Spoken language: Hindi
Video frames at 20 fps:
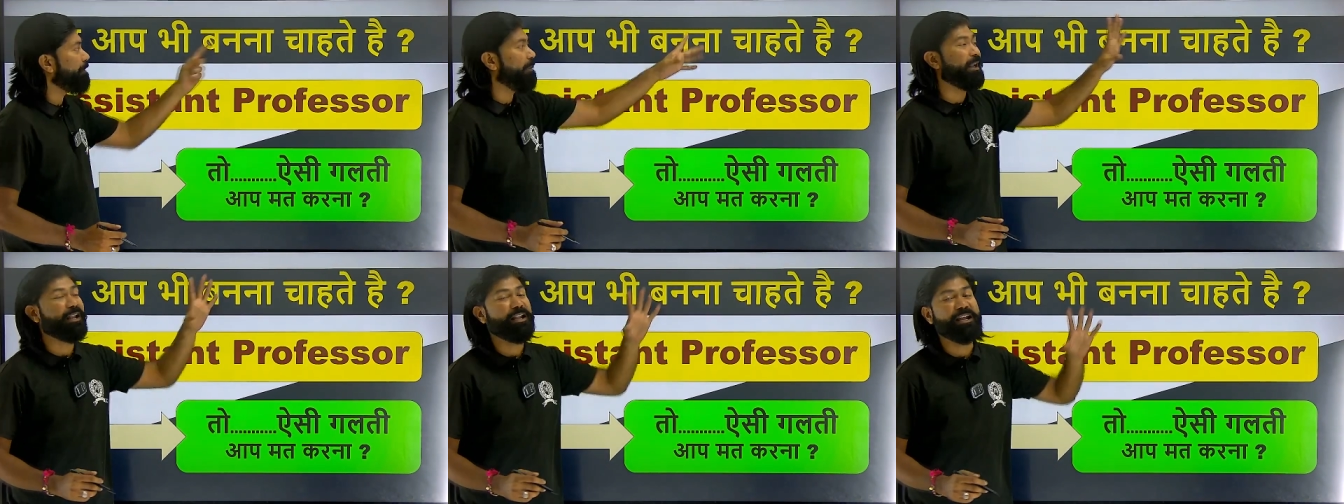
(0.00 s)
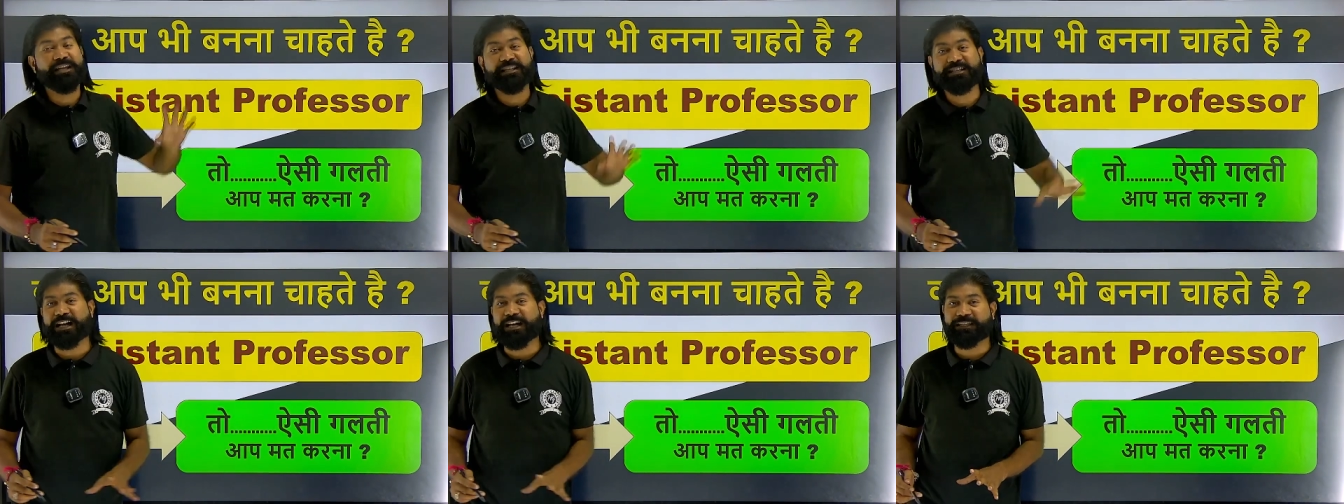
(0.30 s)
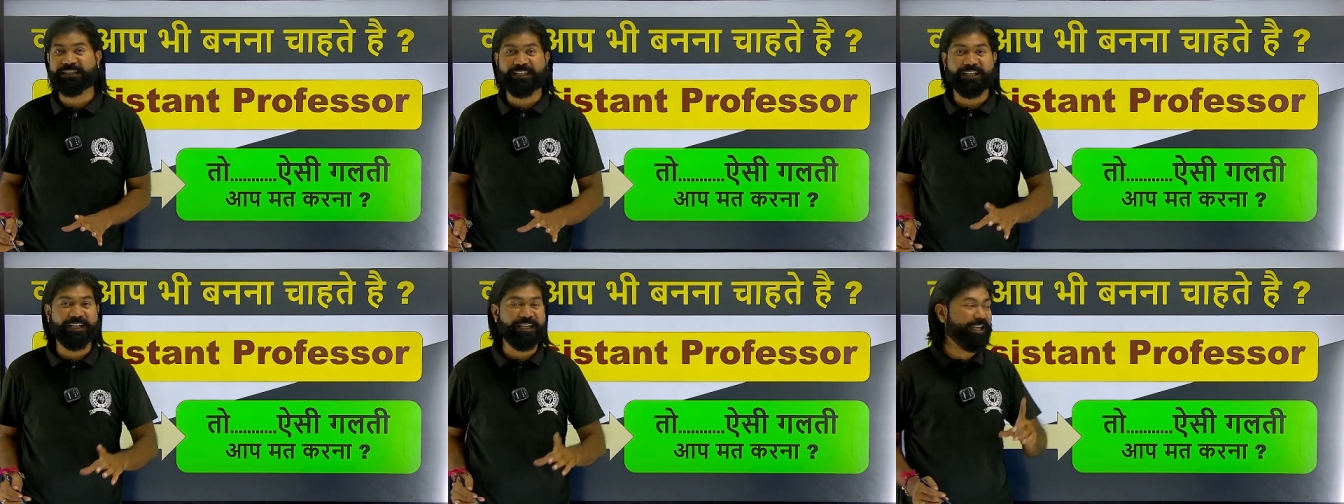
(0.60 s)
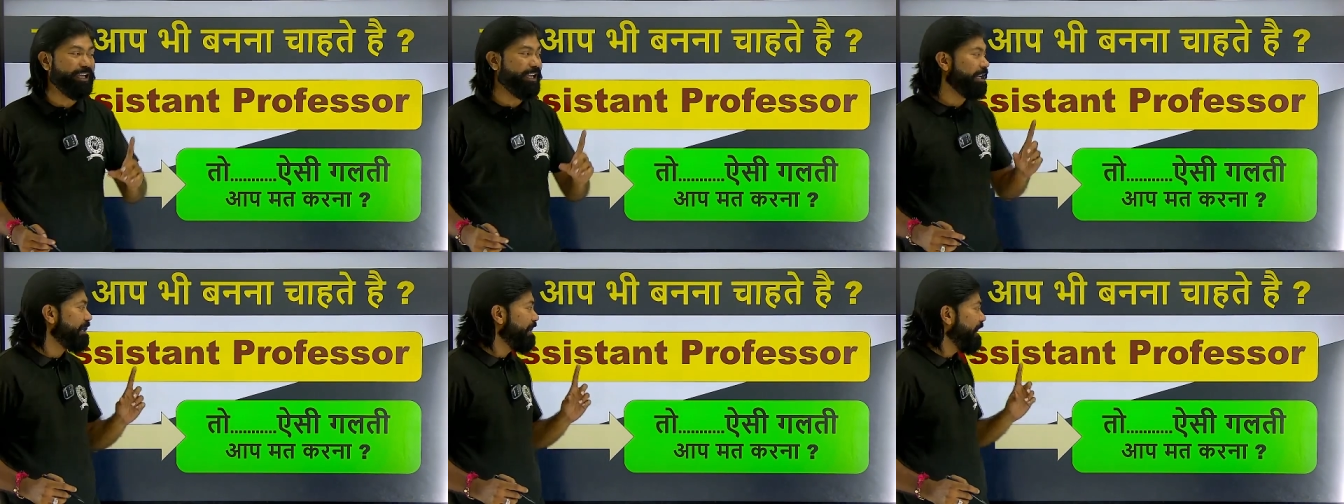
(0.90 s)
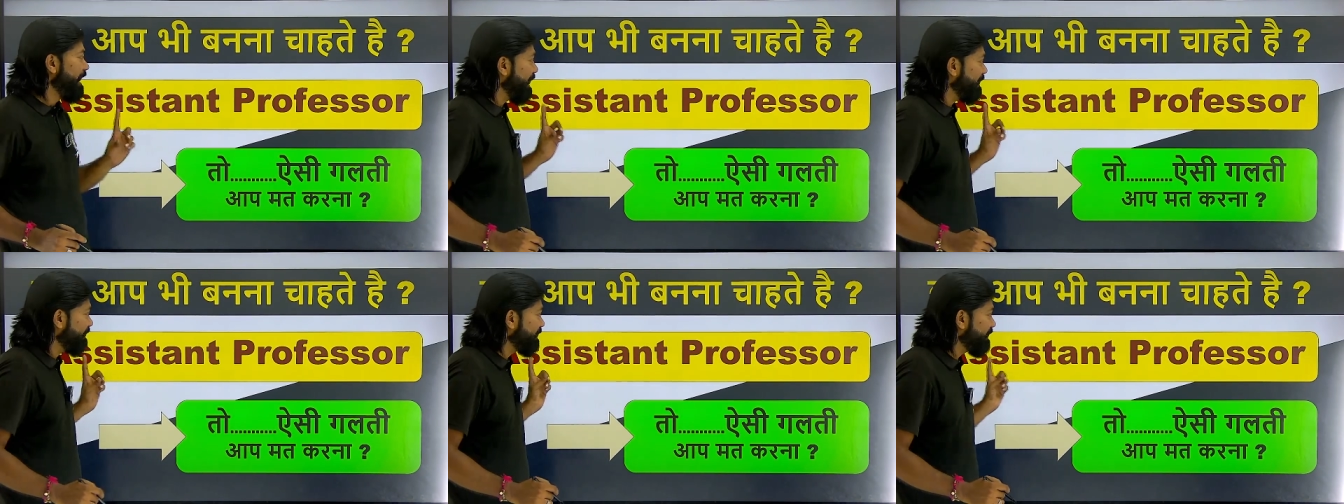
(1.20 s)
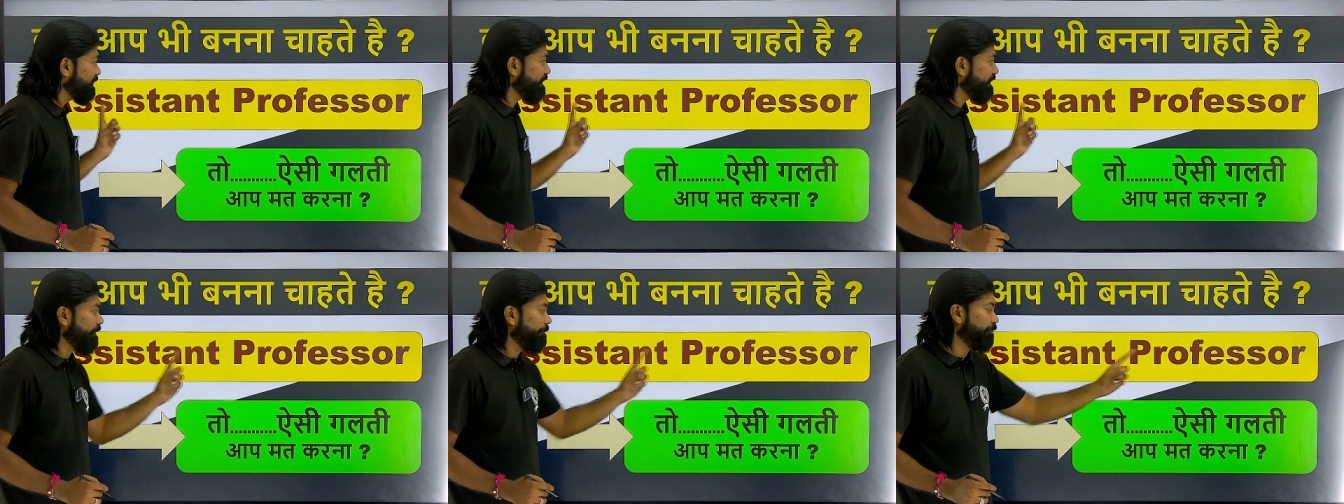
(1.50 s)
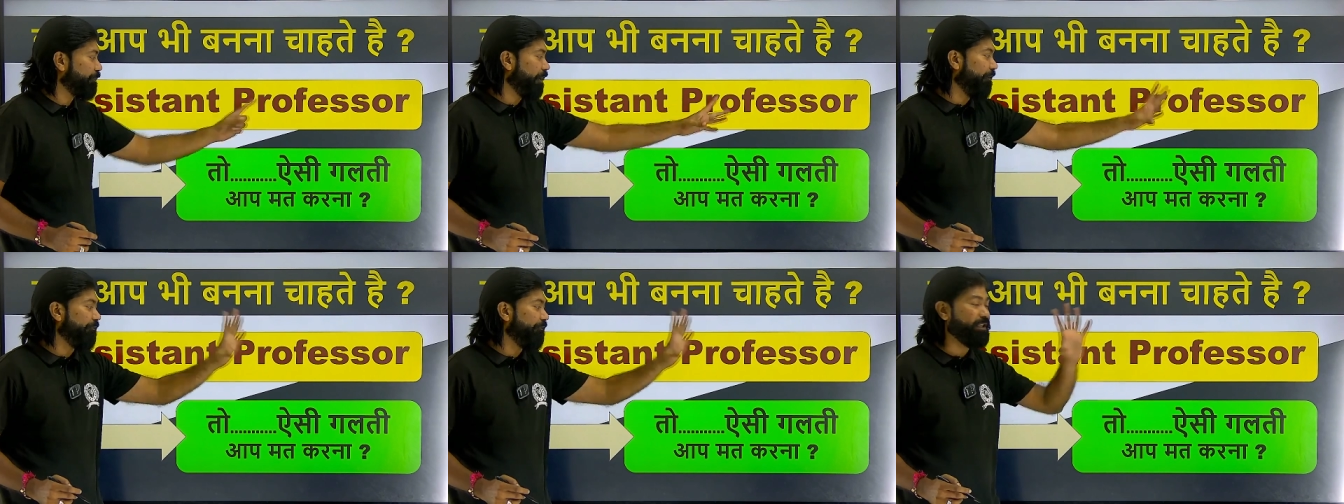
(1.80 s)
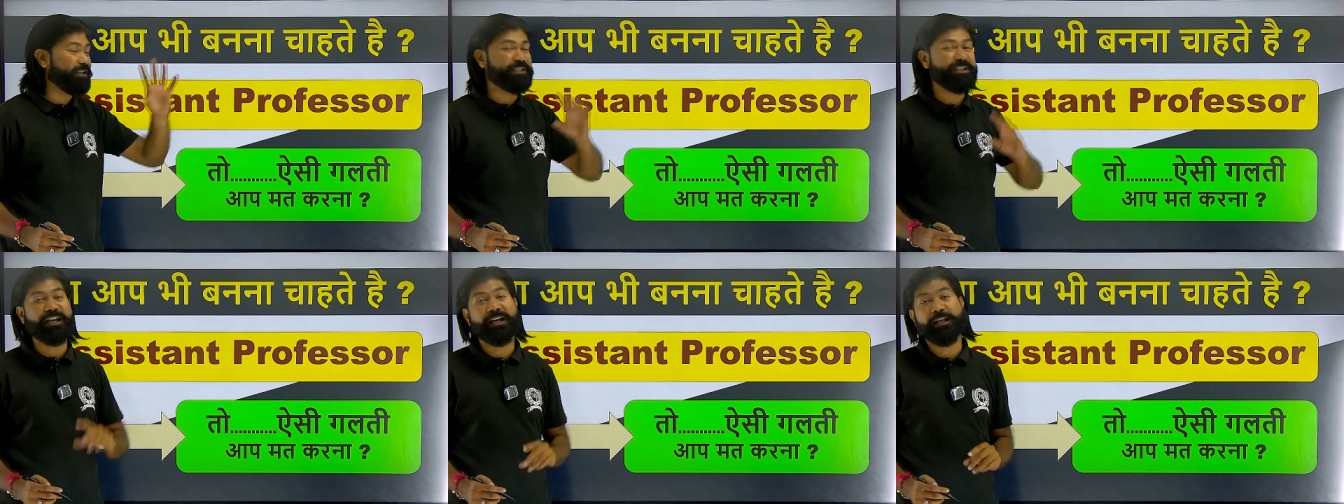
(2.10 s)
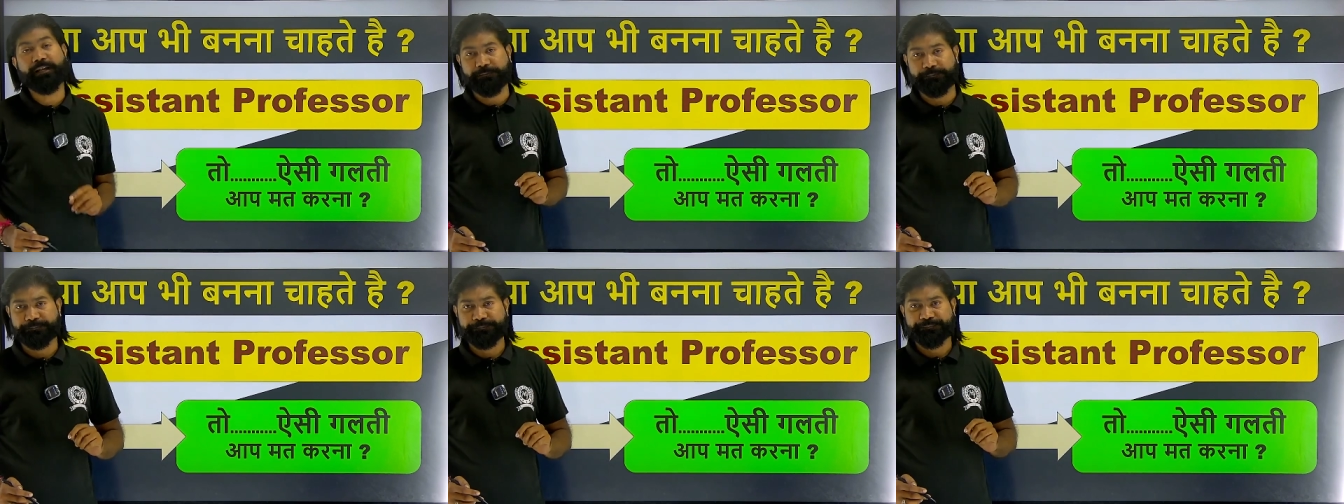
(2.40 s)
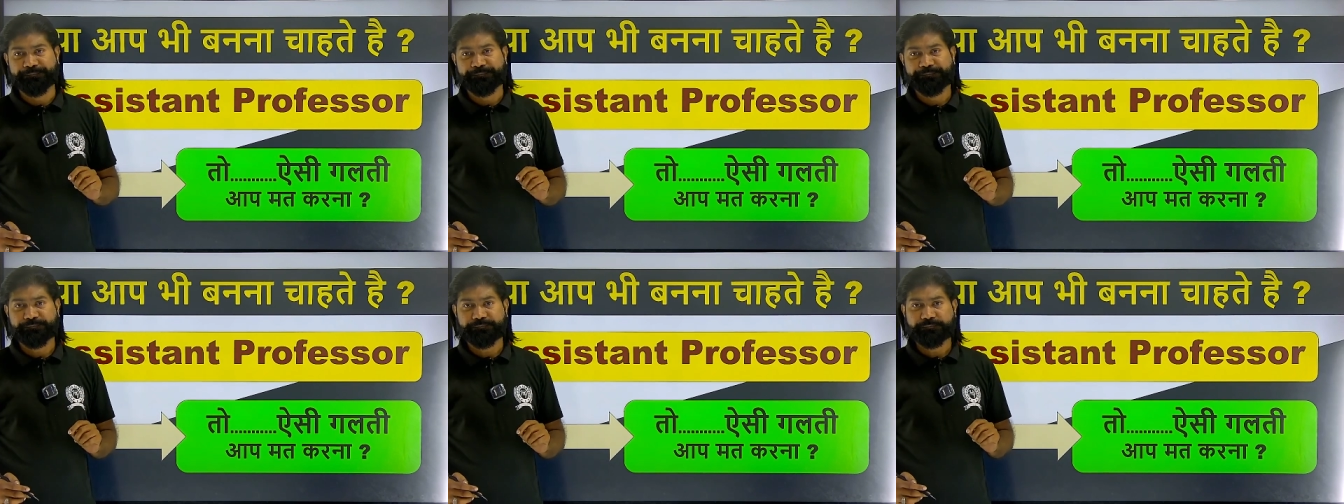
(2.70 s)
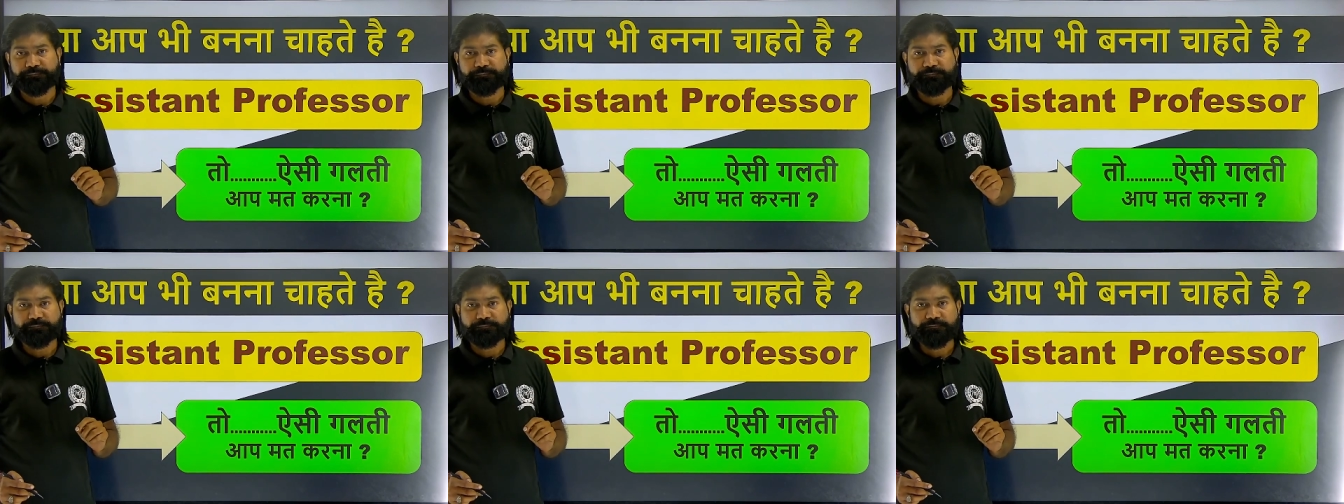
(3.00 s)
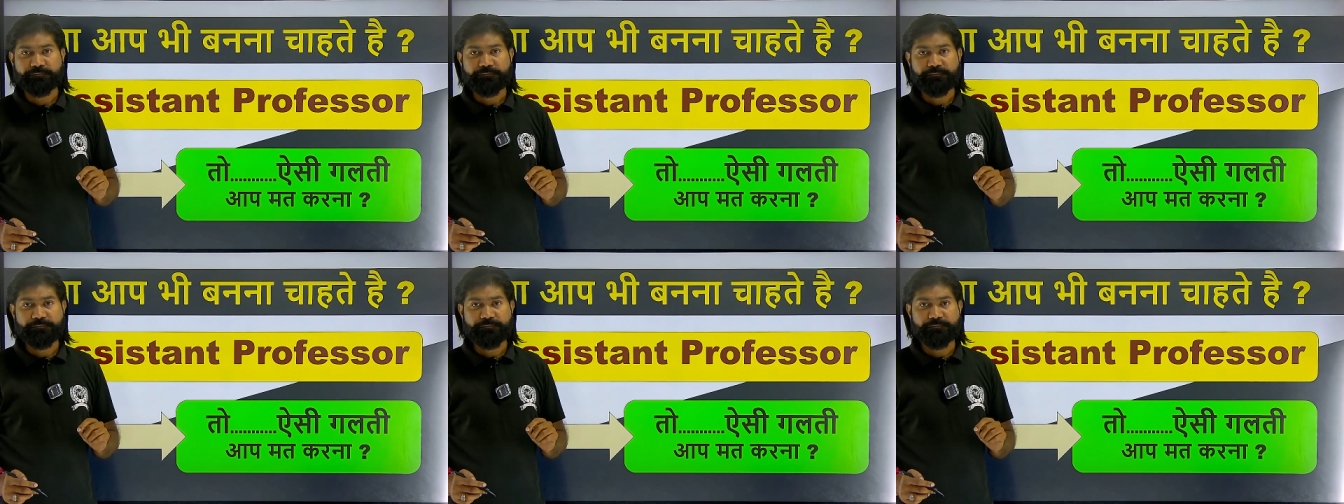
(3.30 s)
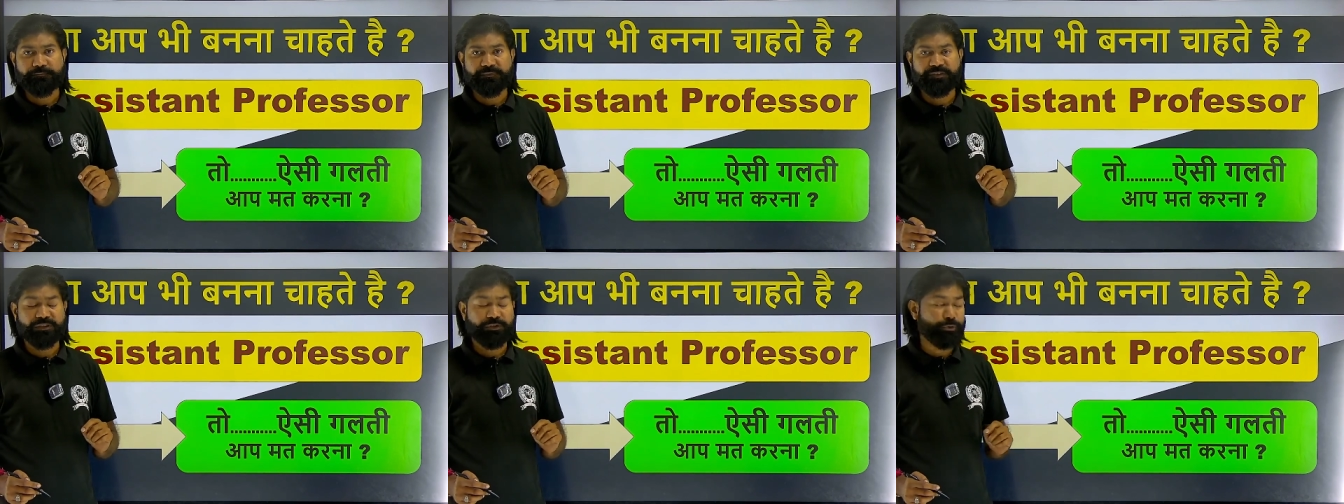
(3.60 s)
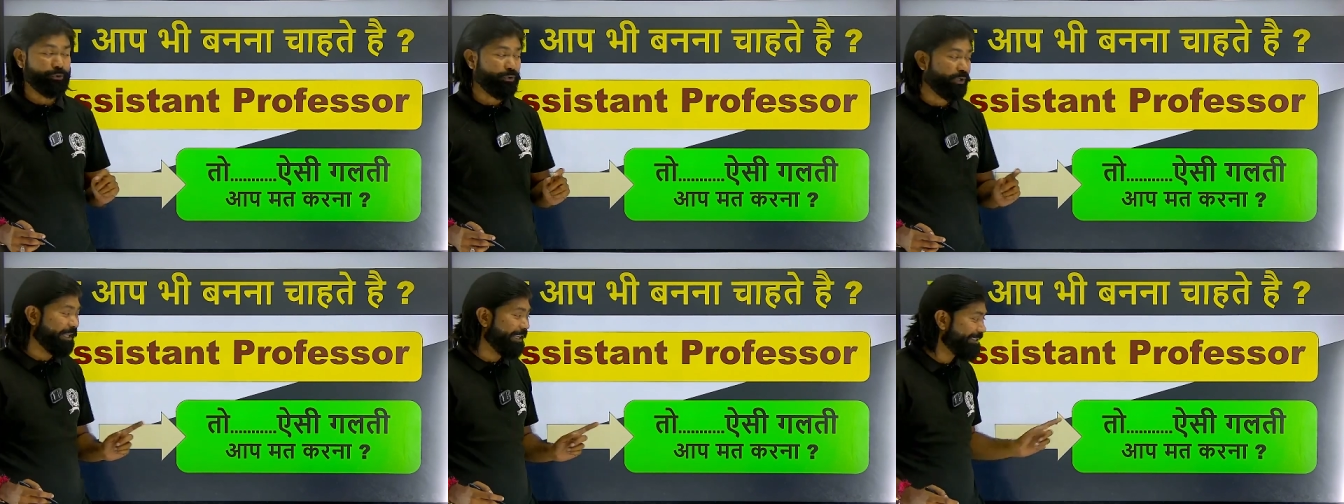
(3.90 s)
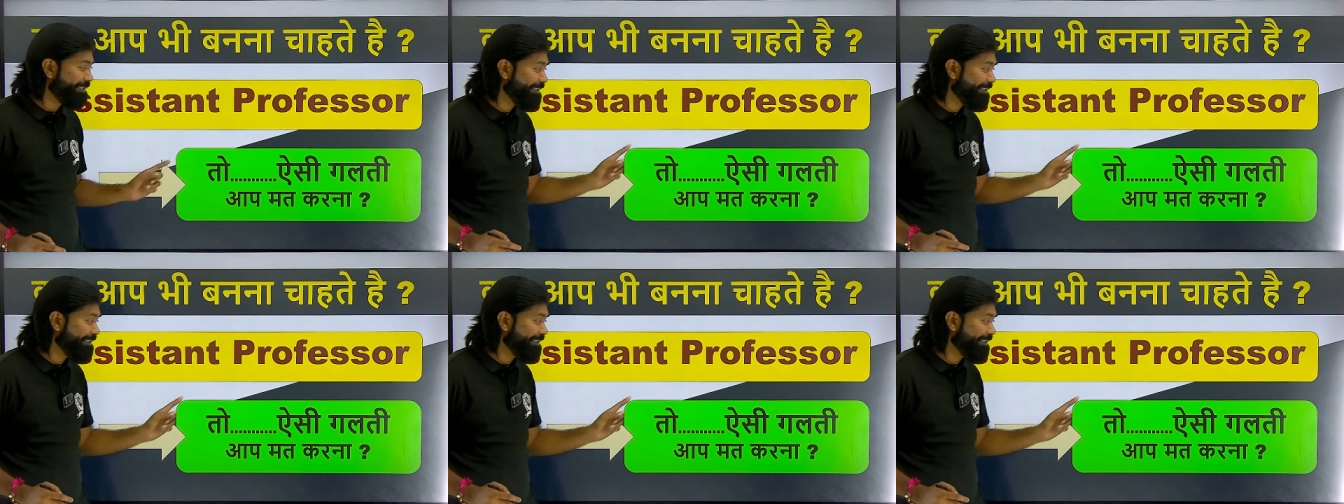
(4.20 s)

बनना चाहते हैं असिस्टेंट प्रोफेसर तो ऐसी